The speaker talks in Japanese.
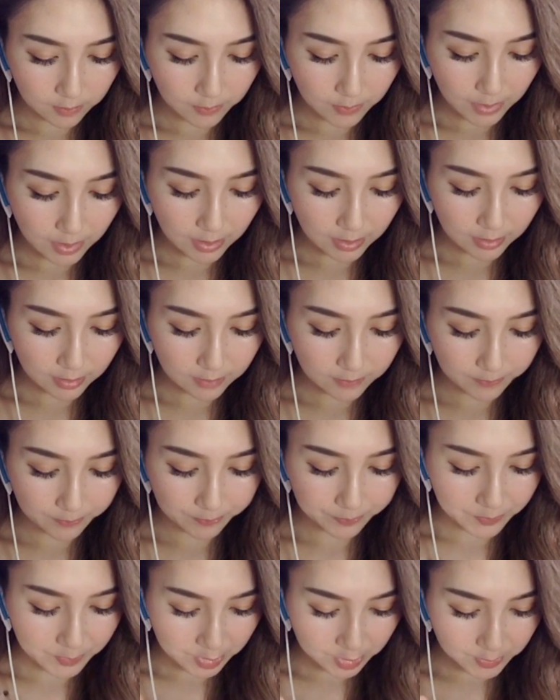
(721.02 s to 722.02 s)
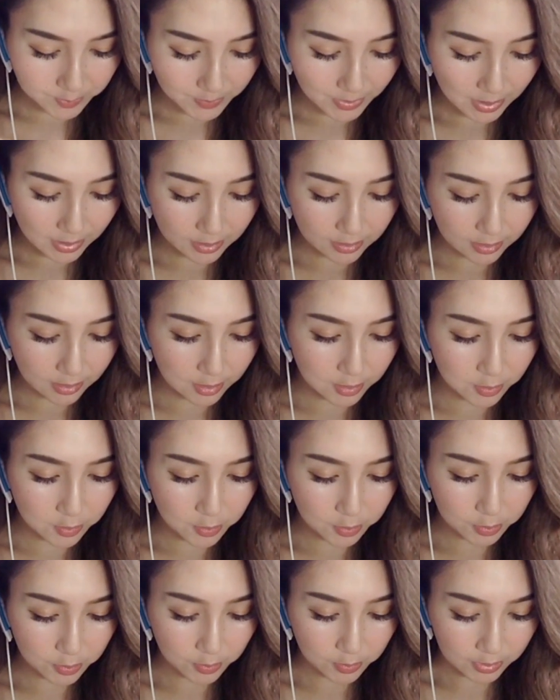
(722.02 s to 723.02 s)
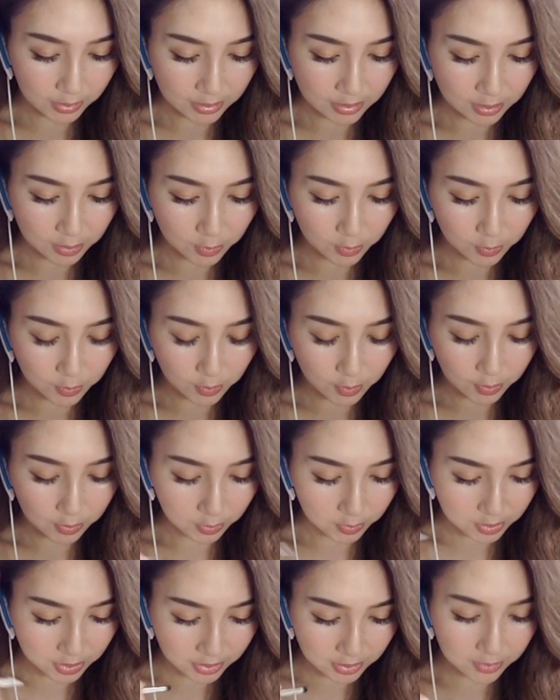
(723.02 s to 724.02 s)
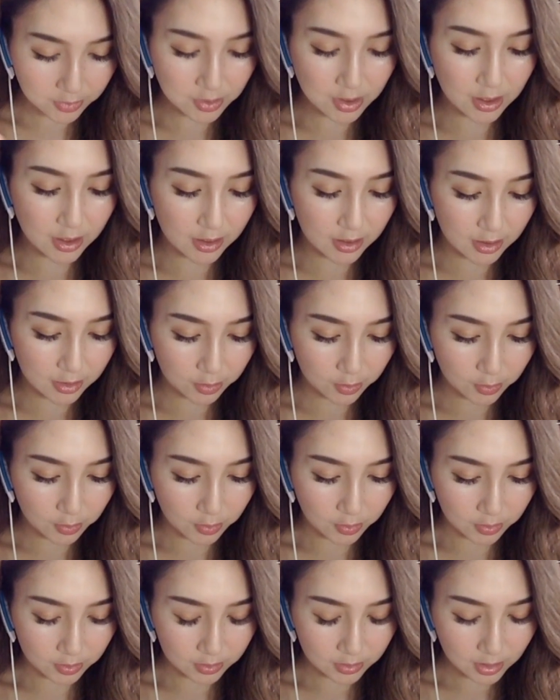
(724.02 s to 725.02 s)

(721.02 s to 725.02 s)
ペンっていうことをねちゃんと自覚していかないと、